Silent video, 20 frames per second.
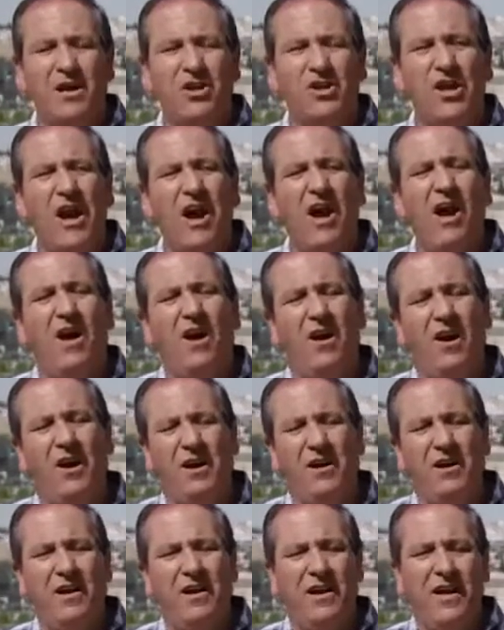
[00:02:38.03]
شيء
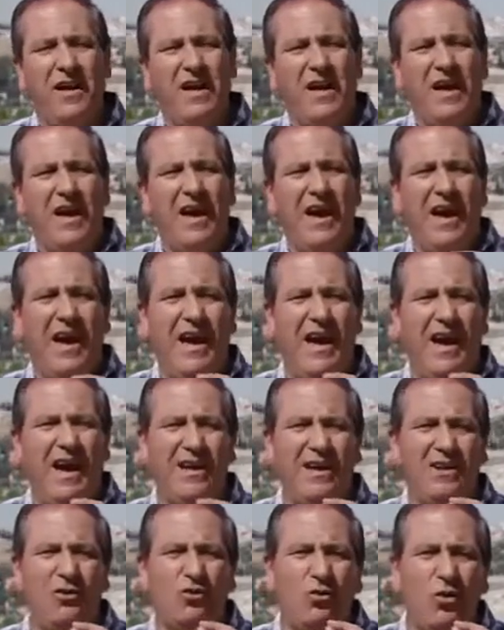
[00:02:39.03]
اخر آه،
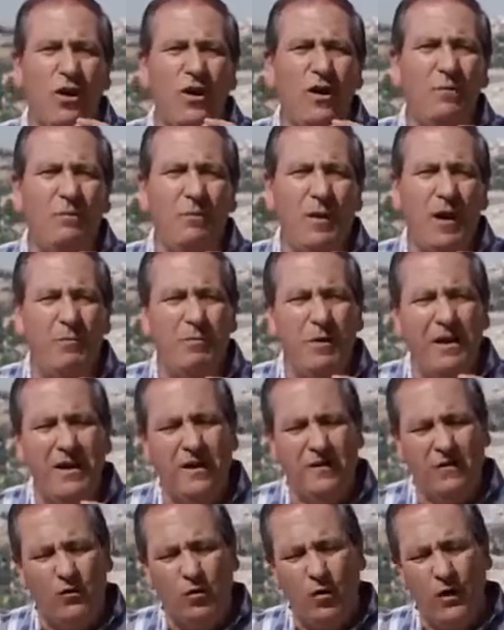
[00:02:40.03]
طلب من
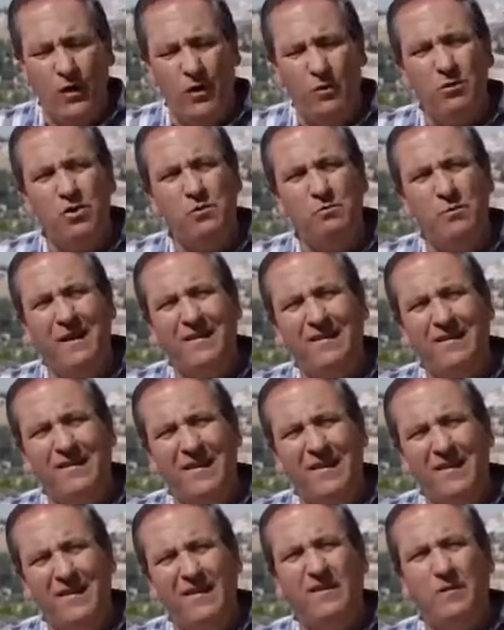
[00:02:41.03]
يسوع انه مش
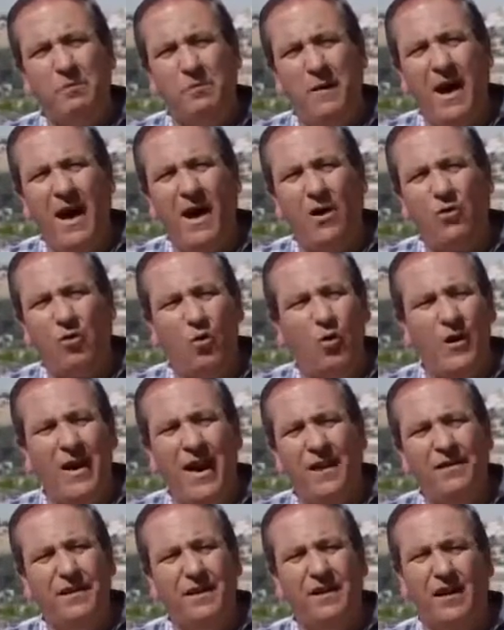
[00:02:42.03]
بس يسمع
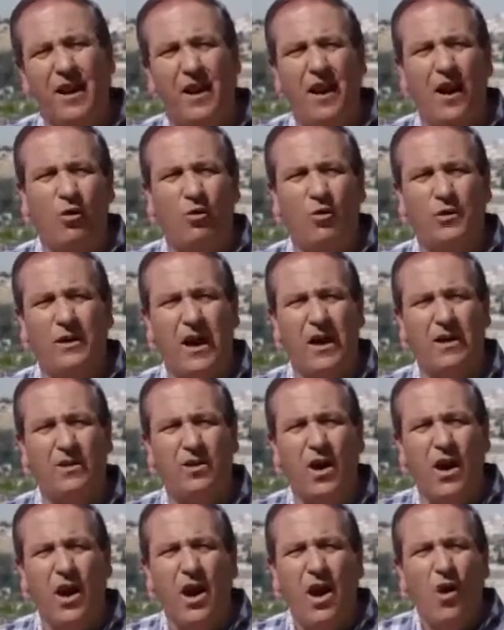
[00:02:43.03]
كل هذه التناقضات
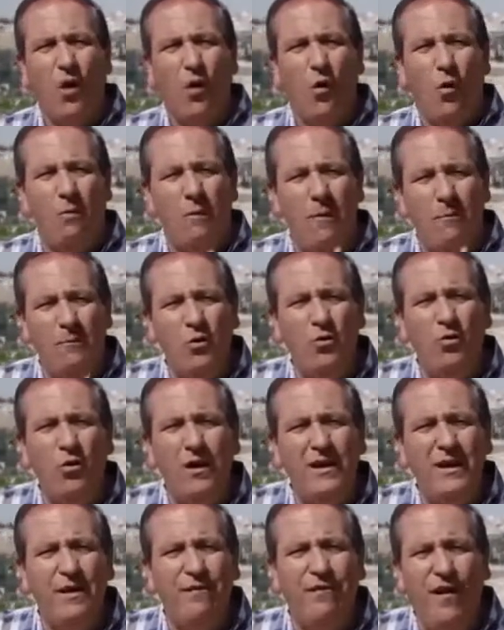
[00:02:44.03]

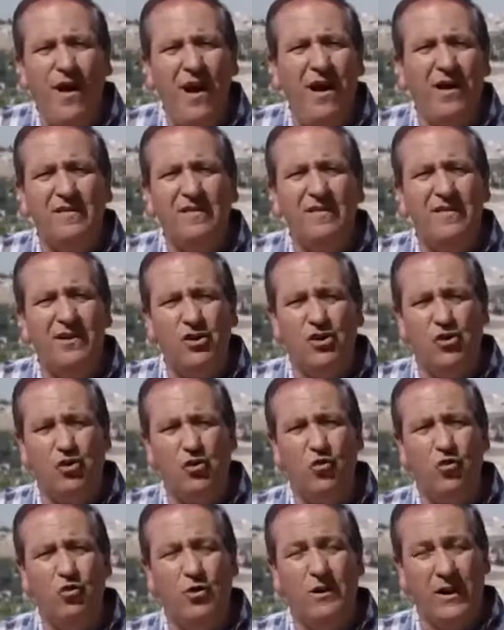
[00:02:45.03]
وممنوع يفحص
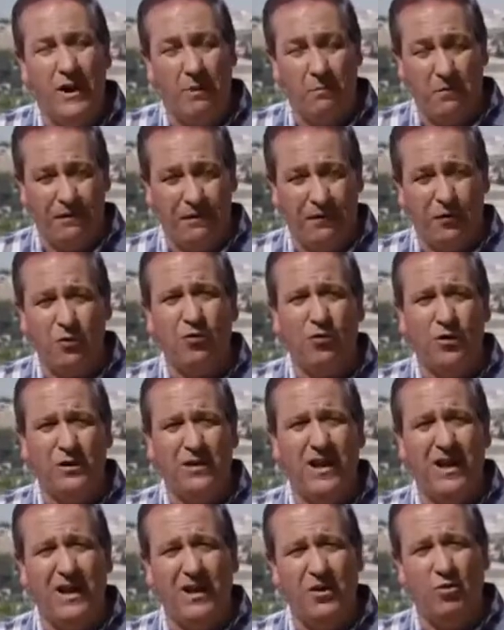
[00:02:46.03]
الشهود
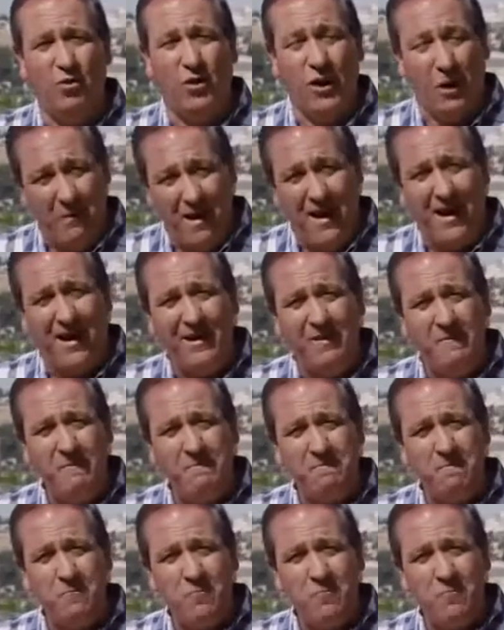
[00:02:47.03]
المفروض انه كمان